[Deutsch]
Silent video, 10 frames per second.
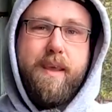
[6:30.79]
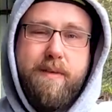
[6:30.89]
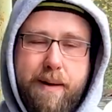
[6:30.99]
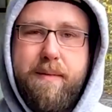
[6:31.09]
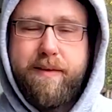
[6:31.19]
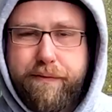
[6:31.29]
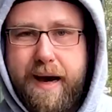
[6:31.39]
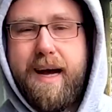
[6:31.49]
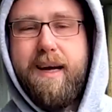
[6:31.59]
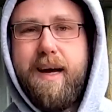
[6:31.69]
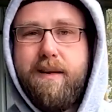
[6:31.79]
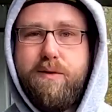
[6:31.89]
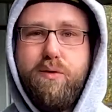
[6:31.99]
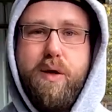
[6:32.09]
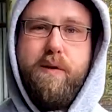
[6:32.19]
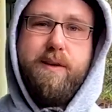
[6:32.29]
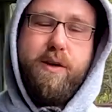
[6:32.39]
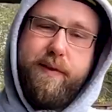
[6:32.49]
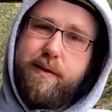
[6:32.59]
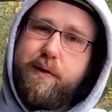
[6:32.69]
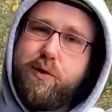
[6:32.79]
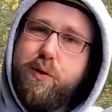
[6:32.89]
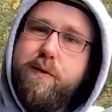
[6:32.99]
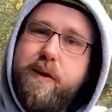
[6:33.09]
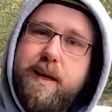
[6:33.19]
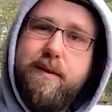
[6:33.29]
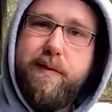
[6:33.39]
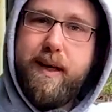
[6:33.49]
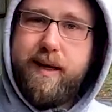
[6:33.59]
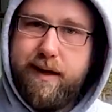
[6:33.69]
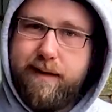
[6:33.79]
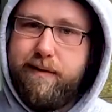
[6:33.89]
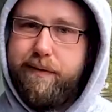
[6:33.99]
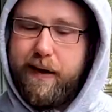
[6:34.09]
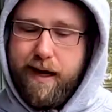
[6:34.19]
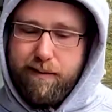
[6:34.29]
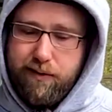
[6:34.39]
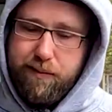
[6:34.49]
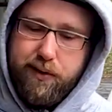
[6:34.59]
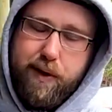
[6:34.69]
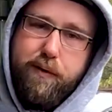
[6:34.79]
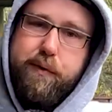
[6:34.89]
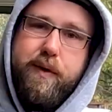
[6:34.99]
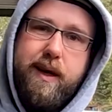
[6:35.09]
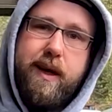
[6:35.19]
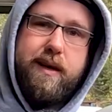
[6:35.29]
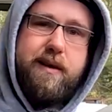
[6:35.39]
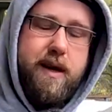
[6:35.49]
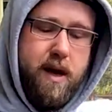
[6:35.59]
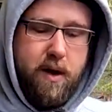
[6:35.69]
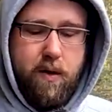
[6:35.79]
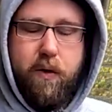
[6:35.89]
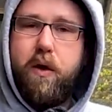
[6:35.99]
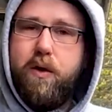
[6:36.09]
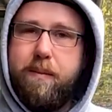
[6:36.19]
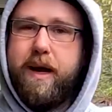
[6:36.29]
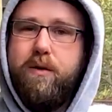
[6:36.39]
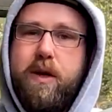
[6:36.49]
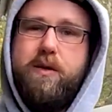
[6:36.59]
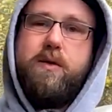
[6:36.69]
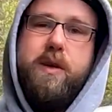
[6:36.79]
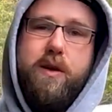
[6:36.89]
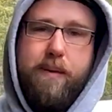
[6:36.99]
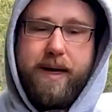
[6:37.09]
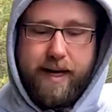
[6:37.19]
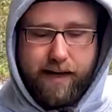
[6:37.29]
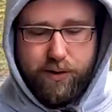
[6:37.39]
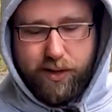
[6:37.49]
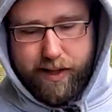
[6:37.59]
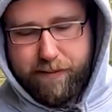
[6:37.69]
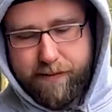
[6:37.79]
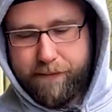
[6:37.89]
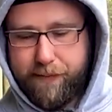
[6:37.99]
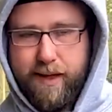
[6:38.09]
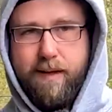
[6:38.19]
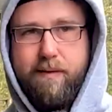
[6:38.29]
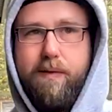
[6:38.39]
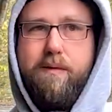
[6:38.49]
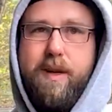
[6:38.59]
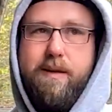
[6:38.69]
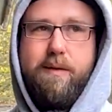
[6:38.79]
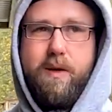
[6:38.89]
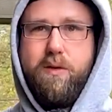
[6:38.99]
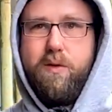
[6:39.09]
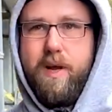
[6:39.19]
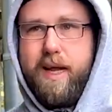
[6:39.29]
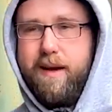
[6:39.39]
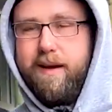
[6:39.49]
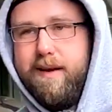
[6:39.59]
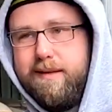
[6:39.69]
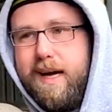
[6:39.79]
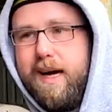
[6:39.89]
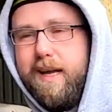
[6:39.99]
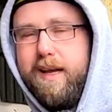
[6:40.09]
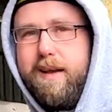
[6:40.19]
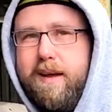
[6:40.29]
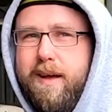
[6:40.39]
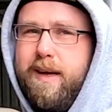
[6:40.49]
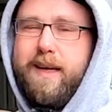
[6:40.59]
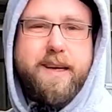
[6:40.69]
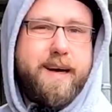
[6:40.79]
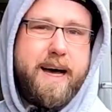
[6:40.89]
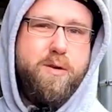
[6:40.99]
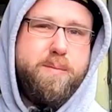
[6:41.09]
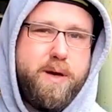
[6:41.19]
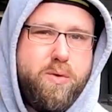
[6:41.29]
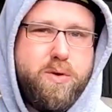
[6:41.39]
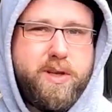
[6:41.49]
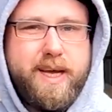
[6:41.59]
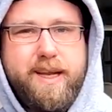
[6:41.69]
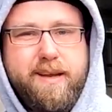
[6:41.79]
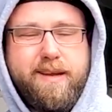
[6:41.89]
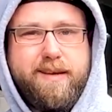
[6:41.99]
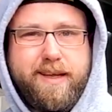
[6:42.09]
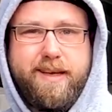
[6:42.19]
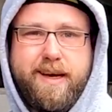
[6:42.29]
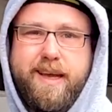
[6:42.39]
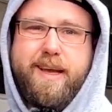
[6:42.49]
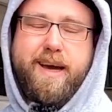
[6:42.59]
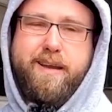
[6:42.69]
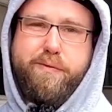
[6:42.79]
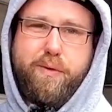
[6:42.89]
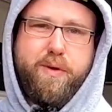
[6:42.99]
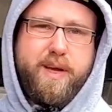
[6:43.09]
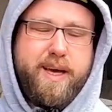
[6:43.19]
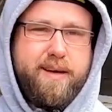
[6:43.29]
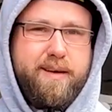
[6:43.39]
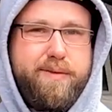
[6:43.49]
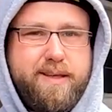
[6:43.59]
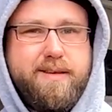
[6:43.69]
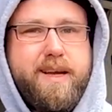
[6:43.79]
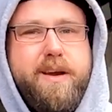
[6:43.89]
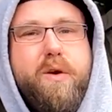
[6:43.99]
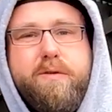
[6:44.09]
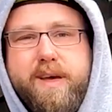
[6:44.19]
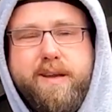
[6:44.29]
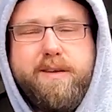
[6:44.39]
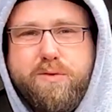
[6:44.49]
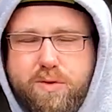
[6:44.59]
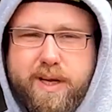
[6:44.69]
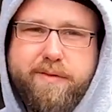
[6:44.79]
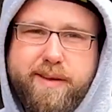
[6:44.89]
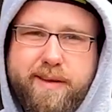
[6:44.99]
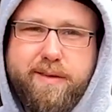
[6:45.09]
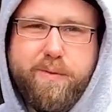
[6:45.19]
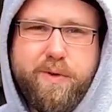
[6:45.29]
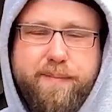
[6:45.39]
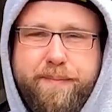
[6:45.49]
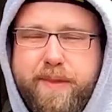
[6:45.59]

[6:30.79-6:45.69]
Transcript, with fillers: Wir haben eine Frage an die Zuschauerschaft. Das wäre schön, wenn, wenn ihr die Fragen mal so ein bisschen auf euch wirken lasst und eure Meinung dazu in die Kommentare schreibt. Wenn wir die Situation hätten, dass ein generalüberholter T3 California quasi in einen neuwertigen Zustand versetzt wurde,